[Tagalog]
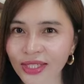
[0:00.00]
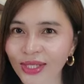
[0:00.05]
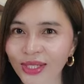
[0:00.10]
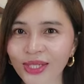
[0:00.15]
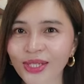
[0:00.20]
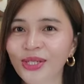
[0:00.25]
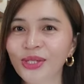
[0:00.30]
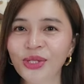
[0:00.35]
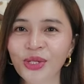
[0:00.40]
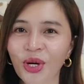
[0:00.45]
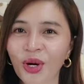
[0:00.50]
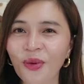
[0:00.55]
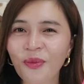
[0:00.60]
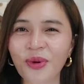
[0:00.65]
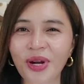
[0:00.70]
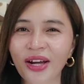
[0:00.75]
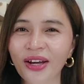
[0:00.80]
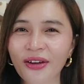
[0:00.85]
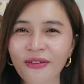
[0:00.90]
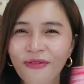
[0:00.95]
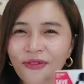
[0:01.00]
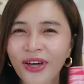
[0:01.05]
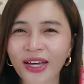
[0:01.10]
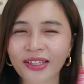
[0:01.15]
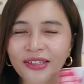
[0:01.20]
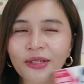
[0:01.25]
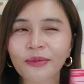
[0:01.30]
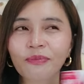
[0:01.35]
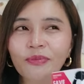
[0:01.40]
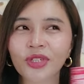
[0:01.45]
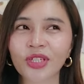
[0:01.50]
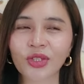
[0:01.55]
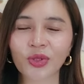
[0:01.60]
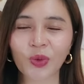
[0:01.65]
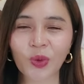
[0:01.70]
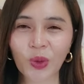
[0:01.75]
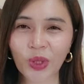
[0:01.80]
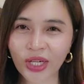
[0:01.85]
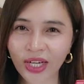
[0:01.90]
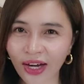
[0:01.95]
skin, sobrang effective
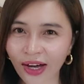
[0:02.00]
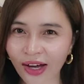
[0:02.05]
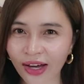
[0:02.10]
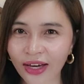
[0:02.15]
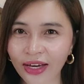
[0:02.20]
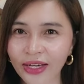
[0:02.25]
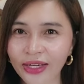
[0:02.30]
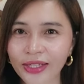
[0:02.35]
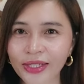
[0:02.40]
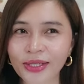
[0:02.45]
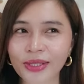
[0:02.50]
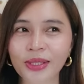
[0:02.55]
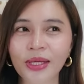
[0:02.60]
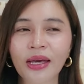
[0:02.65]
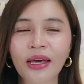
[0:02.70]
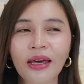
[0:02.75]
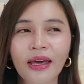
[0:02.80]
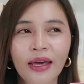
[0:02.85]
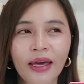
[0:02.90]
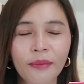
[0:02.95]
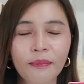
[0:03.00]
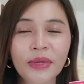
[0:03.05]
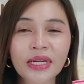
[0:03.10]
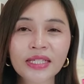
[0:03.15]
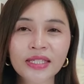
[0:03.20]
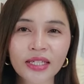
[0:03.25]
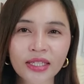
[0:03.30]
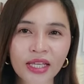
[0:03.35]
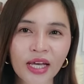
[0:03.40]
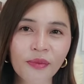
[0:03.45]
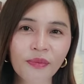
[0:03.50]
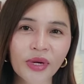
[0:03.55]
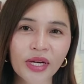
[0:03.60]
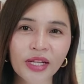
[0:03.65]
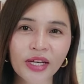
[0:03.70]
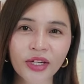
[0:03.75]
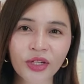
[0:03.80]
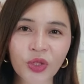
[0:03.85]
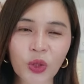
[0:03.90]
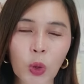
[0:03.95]
nito guys. Basta tama
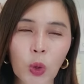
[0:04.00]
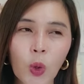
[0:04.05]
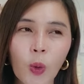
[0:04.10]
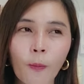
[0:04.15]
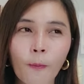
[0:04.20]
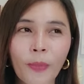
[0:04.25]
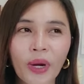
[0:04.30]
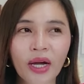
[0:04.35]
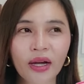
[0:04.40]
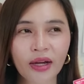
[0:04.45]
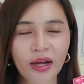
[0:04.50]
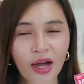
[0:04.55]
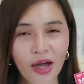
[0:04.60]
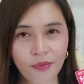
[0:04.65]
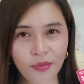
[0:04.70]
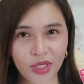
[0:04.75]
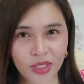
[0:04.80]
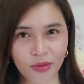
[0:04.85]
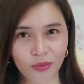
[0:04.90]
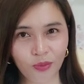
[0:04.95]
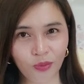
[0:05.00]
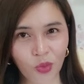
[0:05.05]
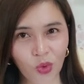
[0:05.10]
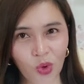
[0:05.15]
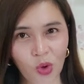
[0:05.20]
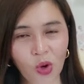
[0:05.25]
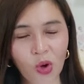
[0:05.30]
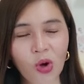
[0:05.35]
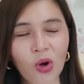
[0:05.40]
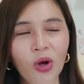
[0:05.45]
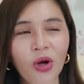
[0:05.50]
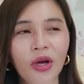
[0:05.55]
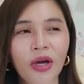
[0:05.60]
lang yung paggamit mo